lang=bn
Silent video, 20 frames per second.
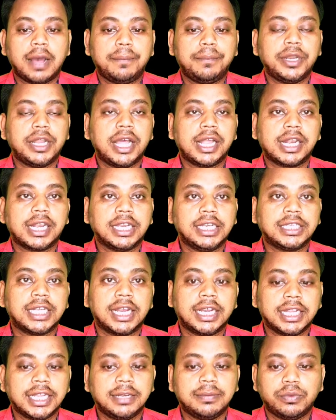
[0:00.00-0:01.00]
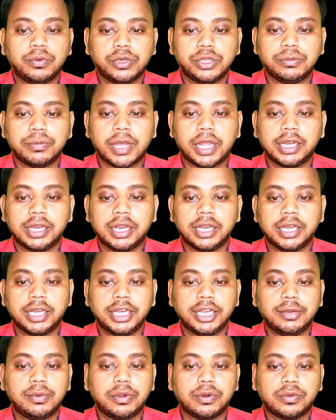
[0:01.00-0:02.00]
আপনার রিটার্নের পরিমাণ
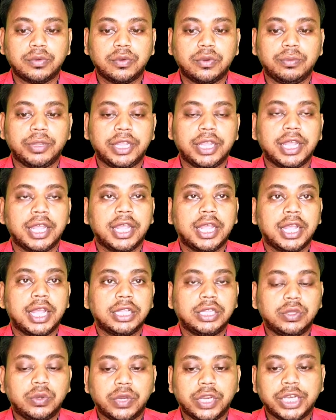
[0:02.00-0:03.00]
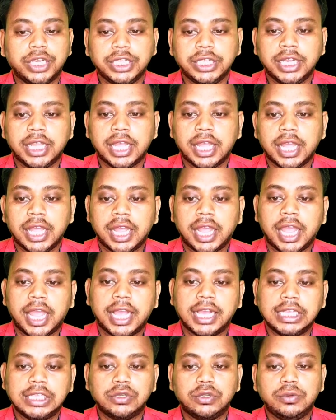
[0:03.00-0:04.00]
নির্ভর করবে ধরে নিন
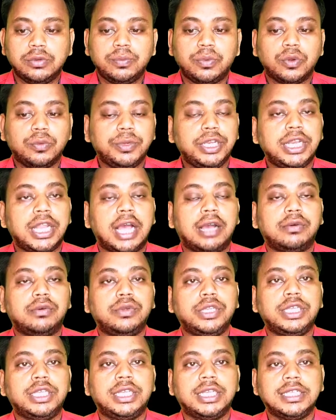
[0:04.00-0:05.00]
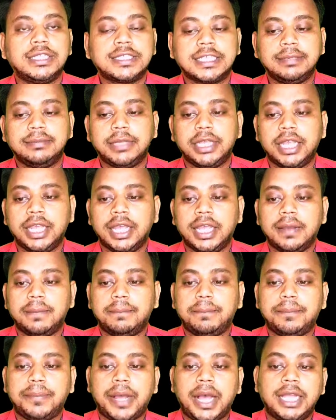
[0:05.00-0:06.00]
একজন প্রবীণ নাগরিক স্কিমে
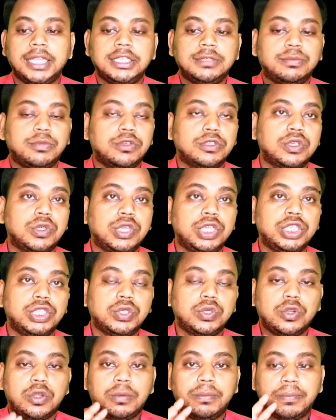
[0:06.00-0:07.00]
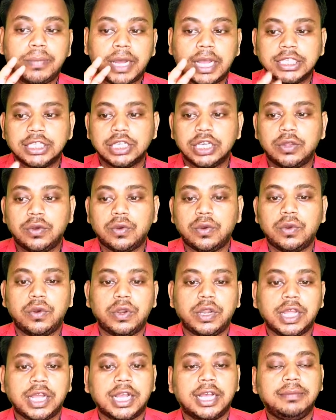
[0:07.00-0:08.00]
পাঁচ বছরের জন্য পাঁচ লক্ষ
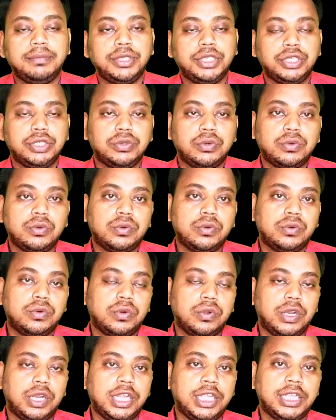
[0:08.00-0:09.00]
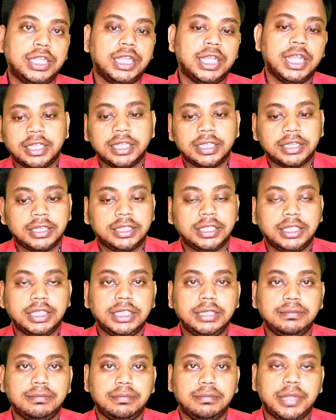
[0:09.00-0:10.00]
টাকা বিনিয়োগ করলে
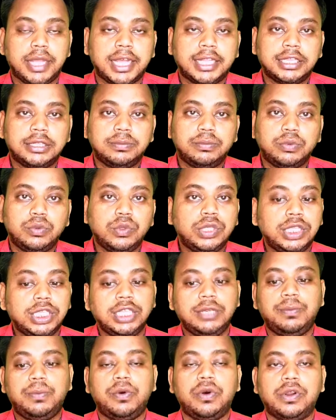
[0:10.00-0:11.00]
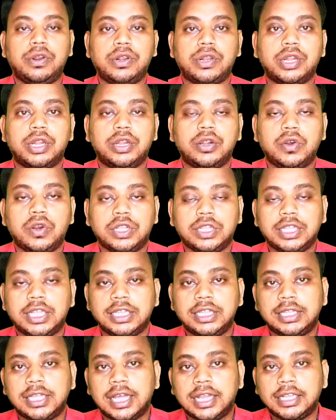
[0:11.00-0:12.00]
তিনি মেয়াদ পূর্তির পর
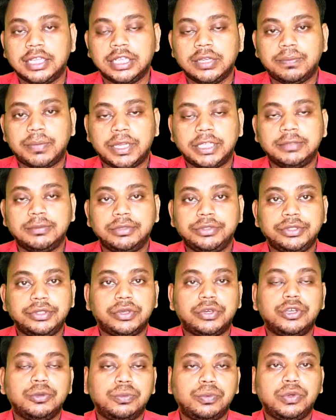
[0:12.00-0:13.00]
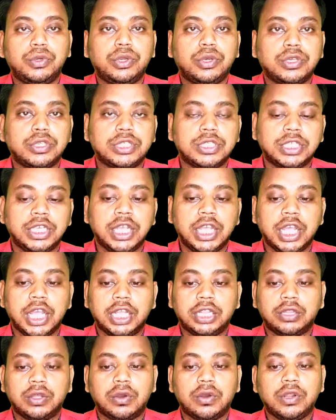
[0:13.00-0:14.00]
অর্থাৎ তার পাঁচ বছর যখন পূর্ণ হচ্ছে
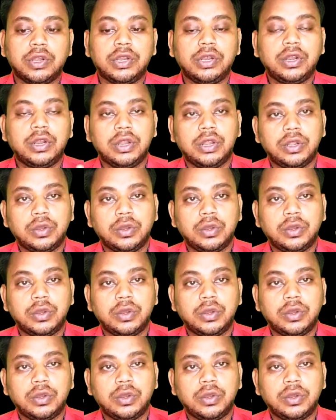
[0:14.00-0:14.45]
তখন